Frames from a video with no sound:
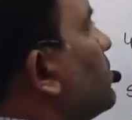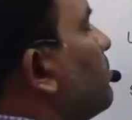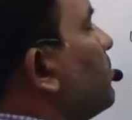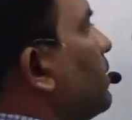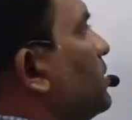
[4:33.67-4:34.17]

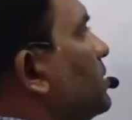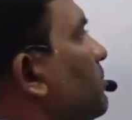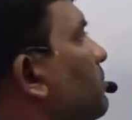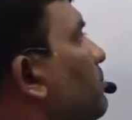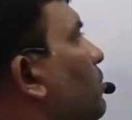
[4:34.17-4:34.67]
पहले जब
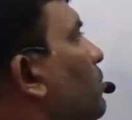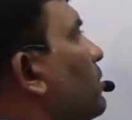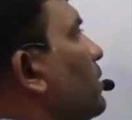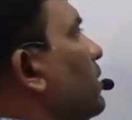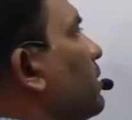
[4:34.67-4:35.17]
हम मोर
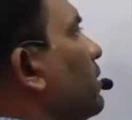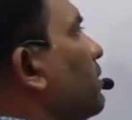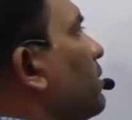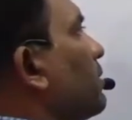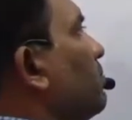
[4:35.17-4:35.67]
देन के
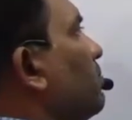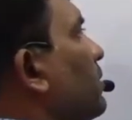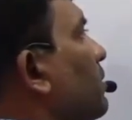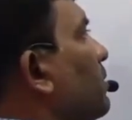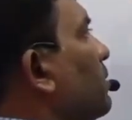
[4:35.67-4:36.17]
अर्थ
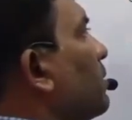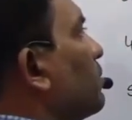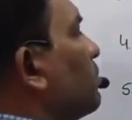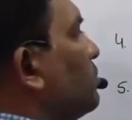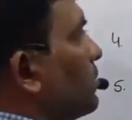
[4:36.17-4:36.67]
में
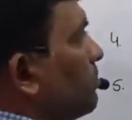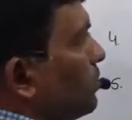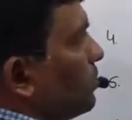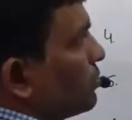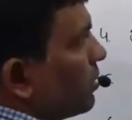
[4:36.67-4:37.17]
कोई शब्द
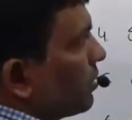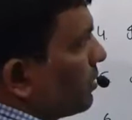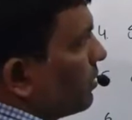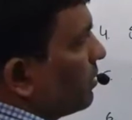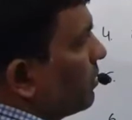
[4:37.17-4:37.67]
यूज करते
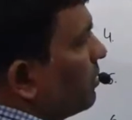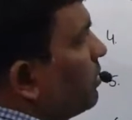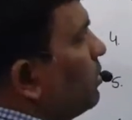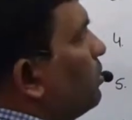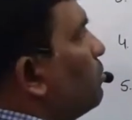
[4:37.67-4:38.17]
हैं
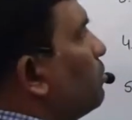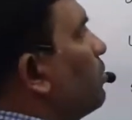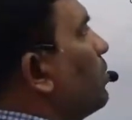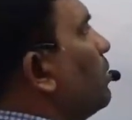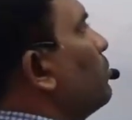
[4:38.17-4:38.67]
तो वो
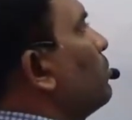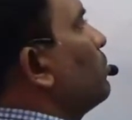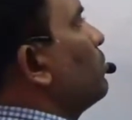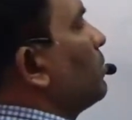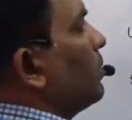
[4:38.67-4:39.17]
अबोव
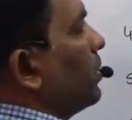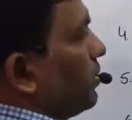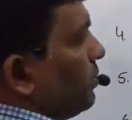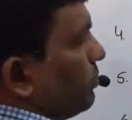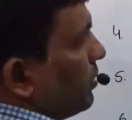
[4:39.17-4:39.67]

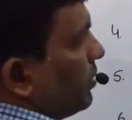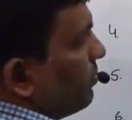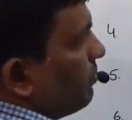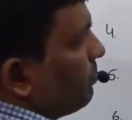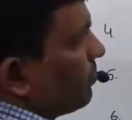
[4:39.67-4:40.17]
नहीं होता है
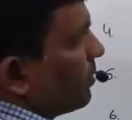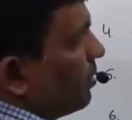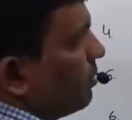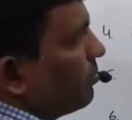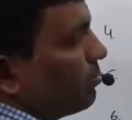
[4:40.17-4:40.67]

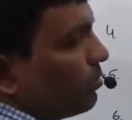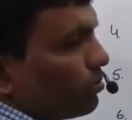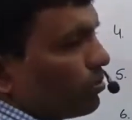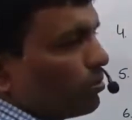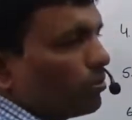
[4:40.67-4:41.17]
हम अबोव
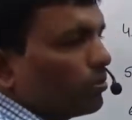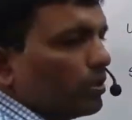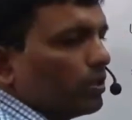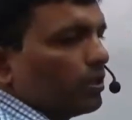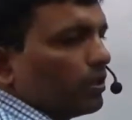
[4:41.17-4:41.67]
को
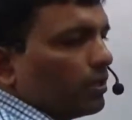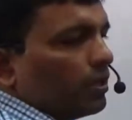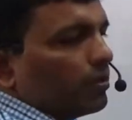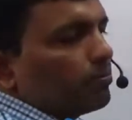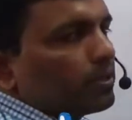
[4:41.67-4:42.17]

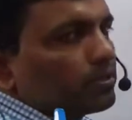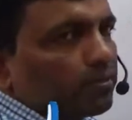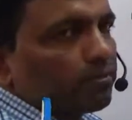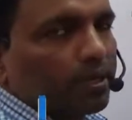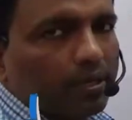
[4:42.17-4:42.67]
नंबर से
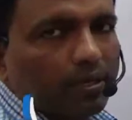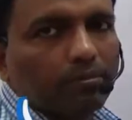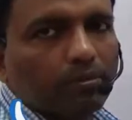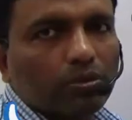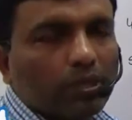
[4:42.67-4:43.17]
पहले
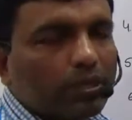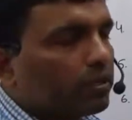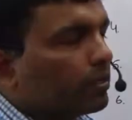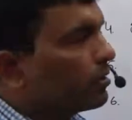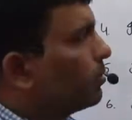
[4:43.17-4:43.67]
मोर देन के
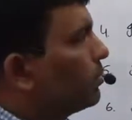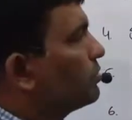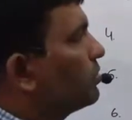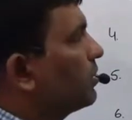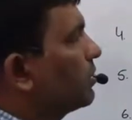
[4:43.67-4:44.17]
अर्थ में यूज
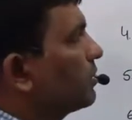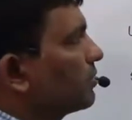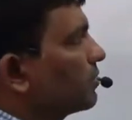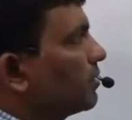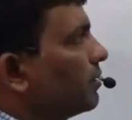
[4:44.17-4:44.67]
नहीं कर
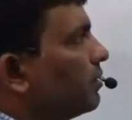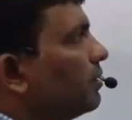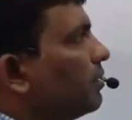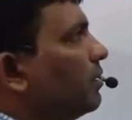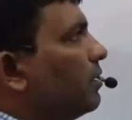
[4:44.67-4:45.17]
सकते हैं
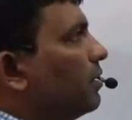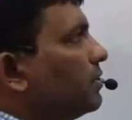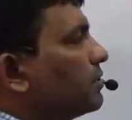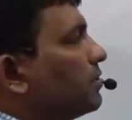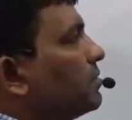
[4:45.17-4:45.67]

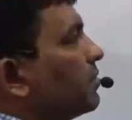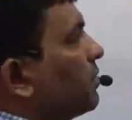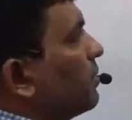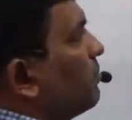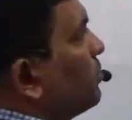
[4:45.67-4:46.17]
इसकी जगह
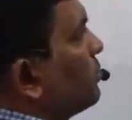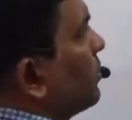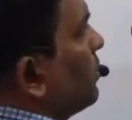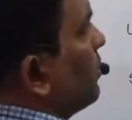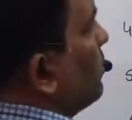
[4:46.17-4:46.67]
हम यूज
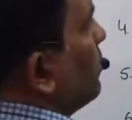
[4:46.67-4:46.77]
करेंगे